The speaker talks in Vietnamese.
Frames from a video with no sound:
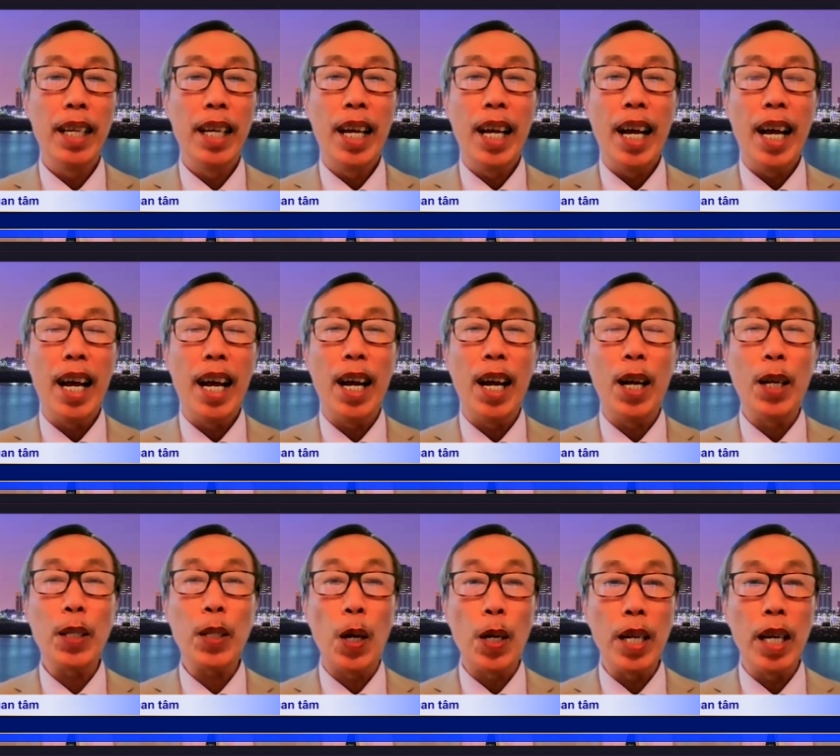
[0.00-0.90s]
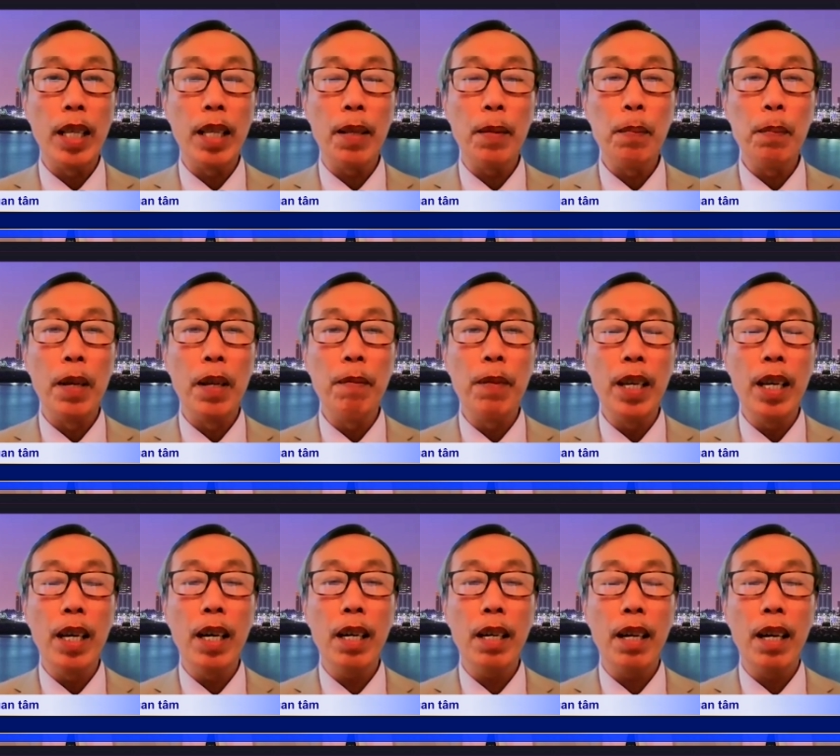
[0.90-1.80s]
à, cho nên bên phía
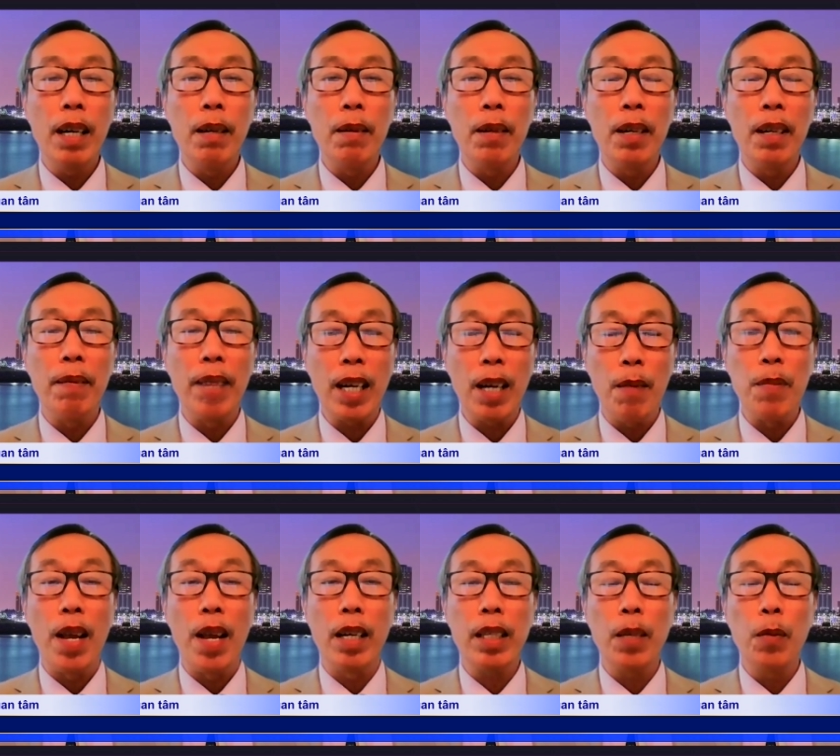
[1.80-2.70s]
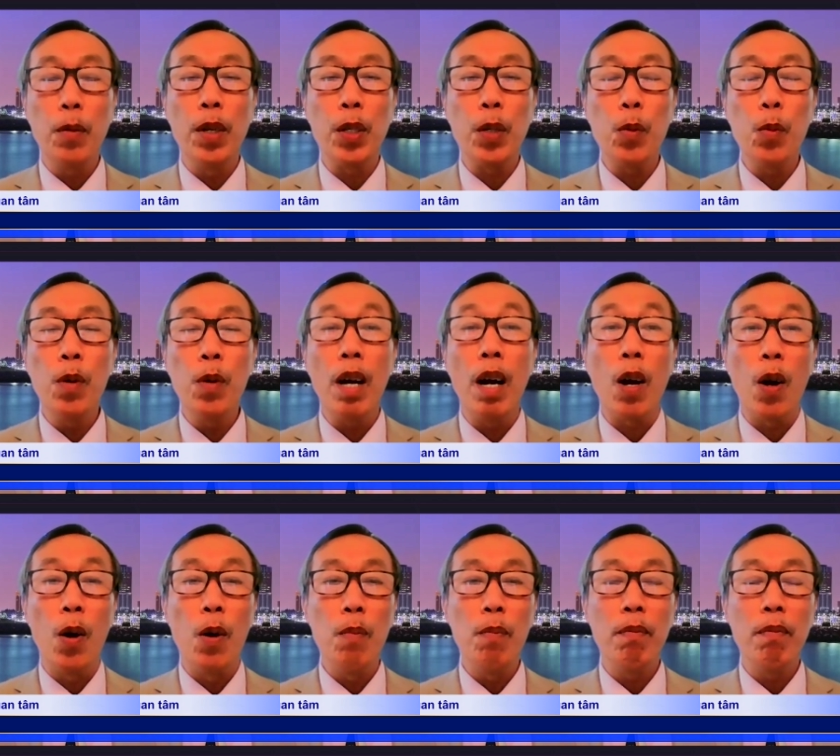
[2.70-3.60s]
ờ, phải công nhận chính quyền Trung Quốc họ
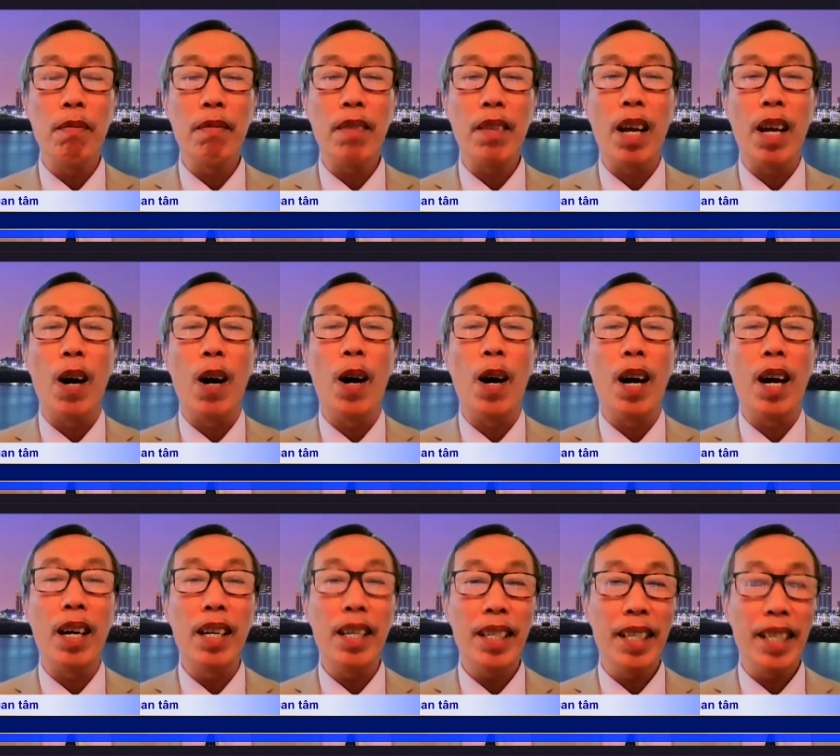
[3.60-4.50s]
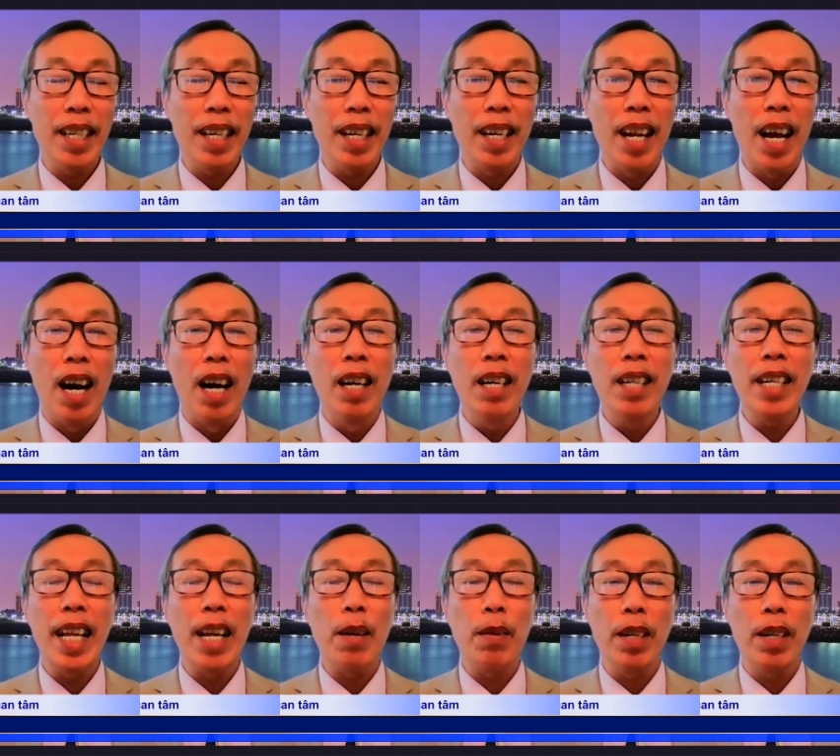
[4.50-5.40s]
khôn họ lỡ
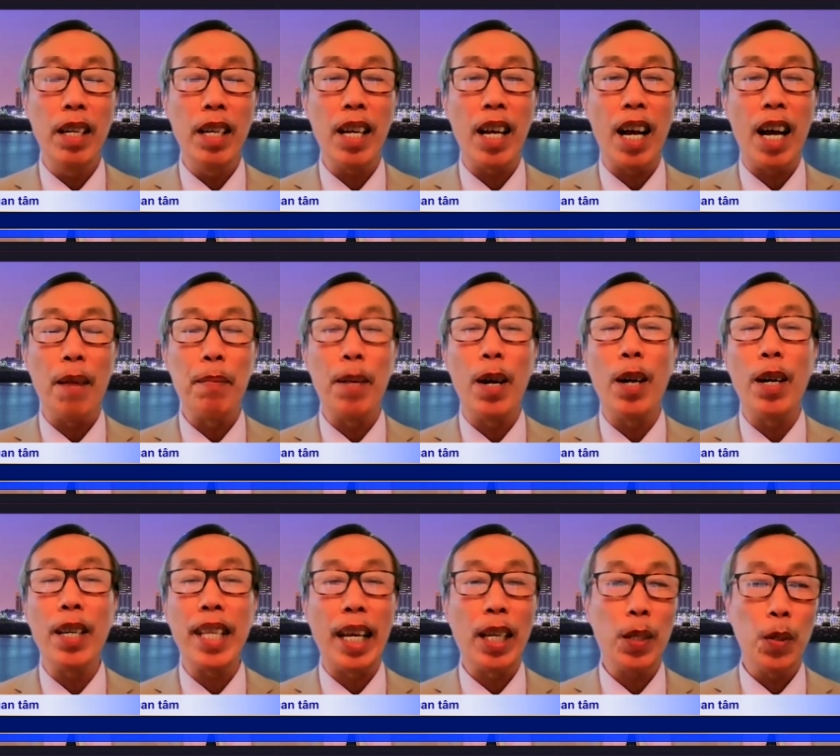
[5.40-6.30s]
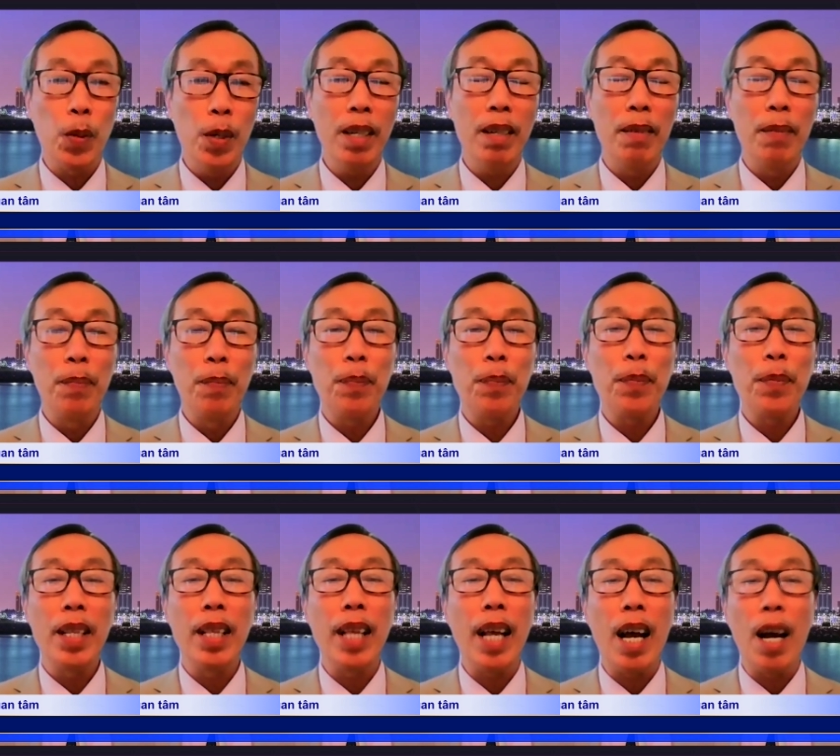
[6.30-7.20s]
leo lên lưng cọp họ nhảy xuống
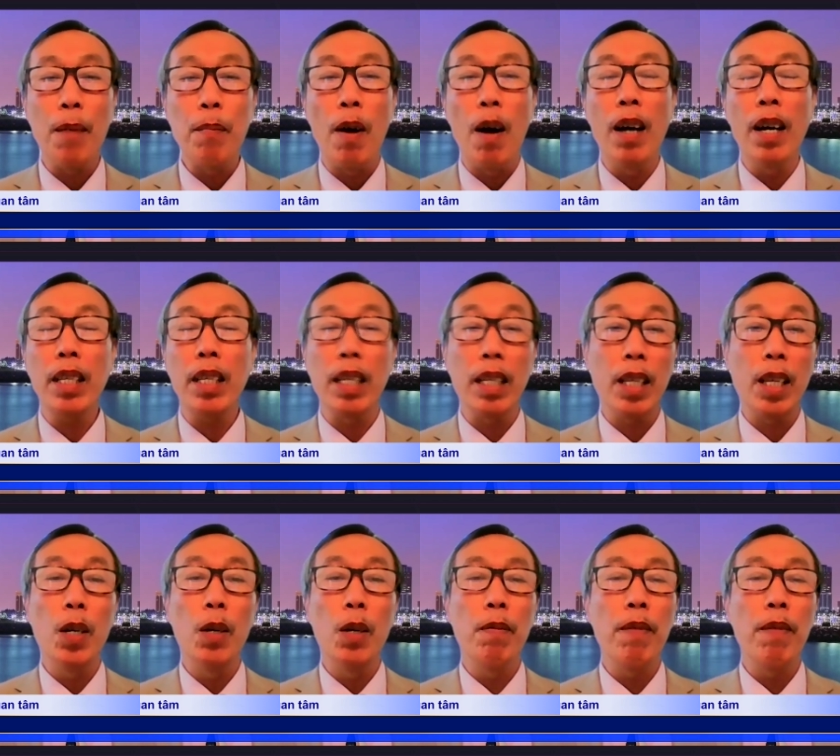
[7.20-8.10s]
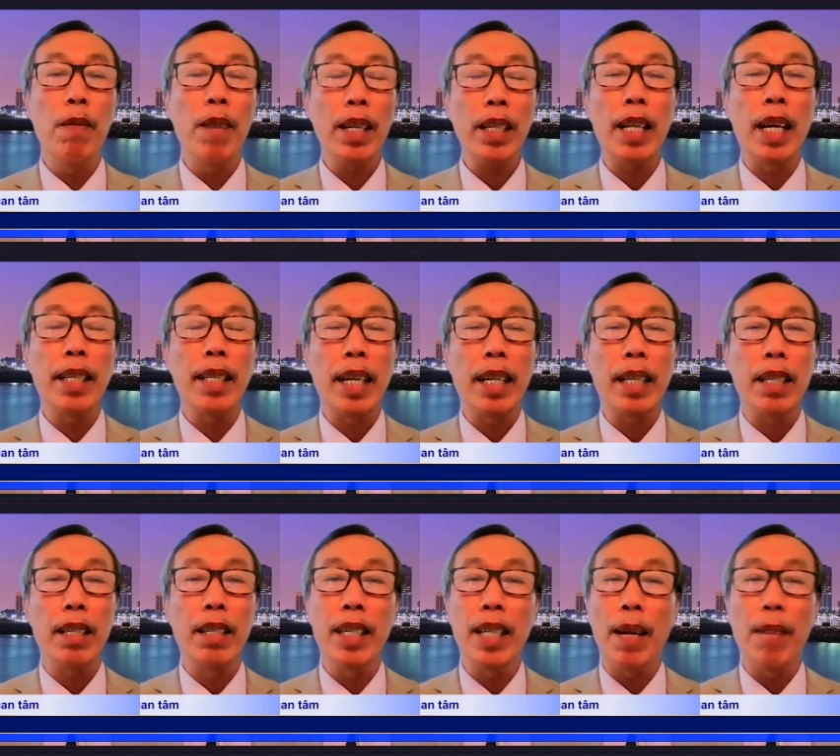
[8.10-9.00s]
là họ bỏ cái chỉ tiêu phát tăng
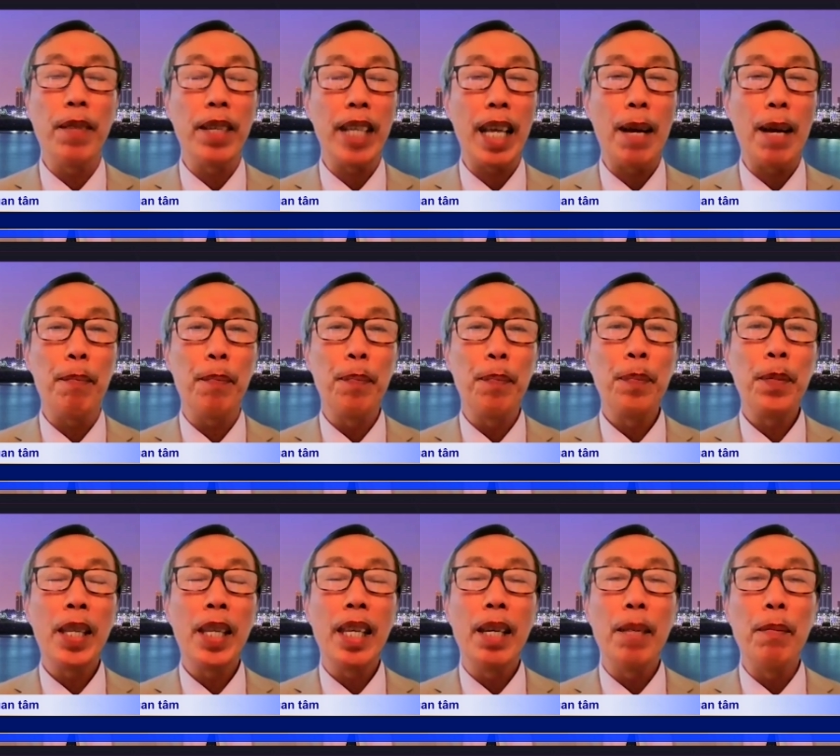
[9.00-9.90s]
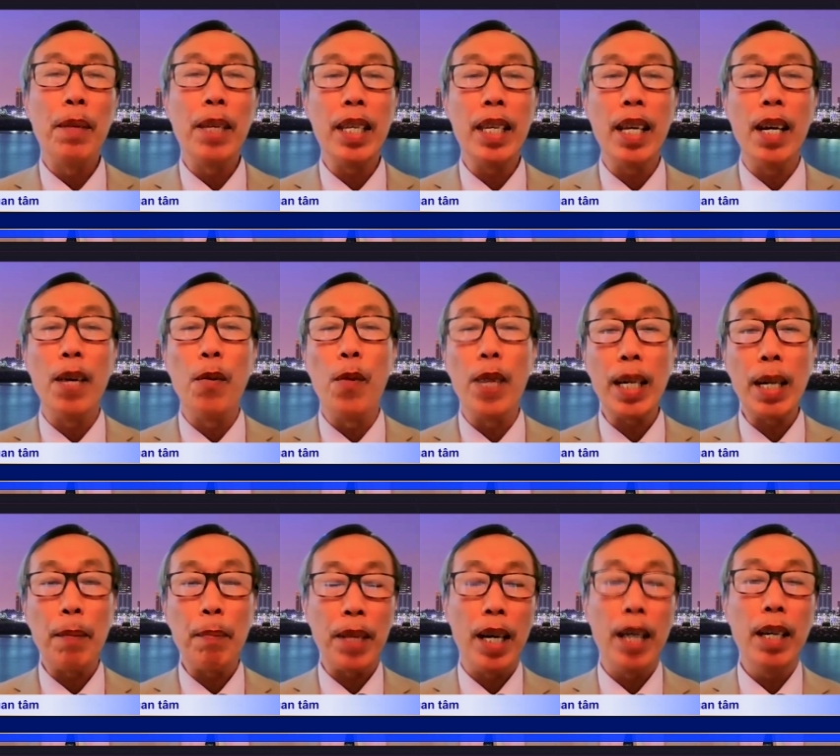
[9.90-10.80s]
tăng trưởng 5% bây giờ
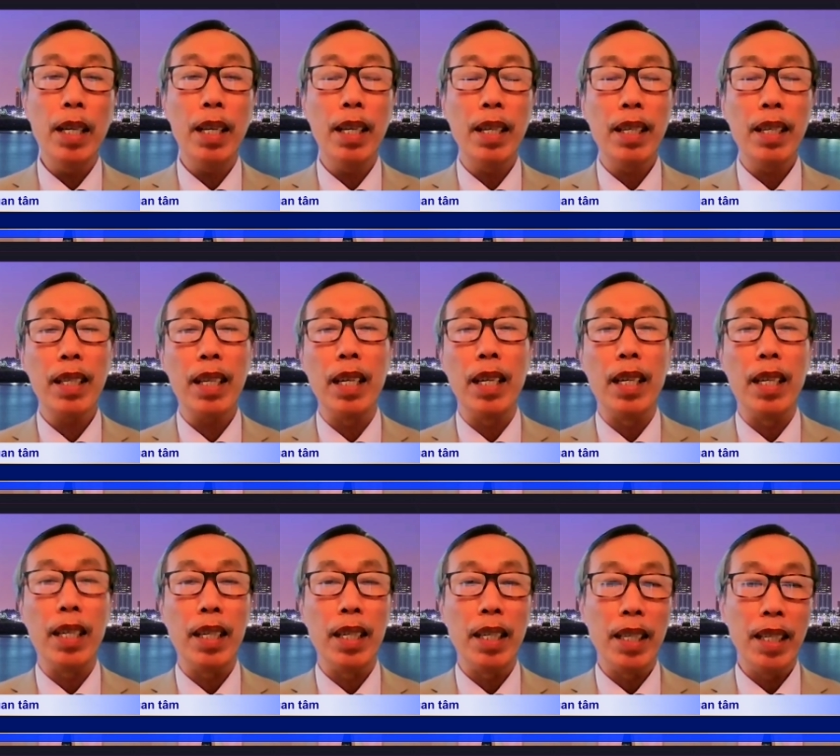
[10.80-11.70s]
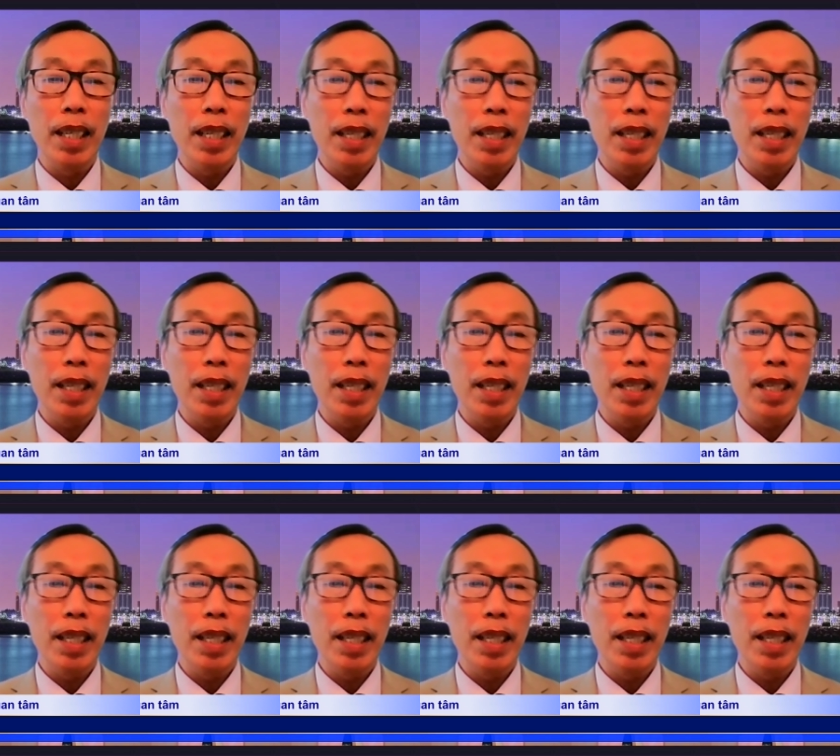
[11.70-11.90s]
qua năm tới thì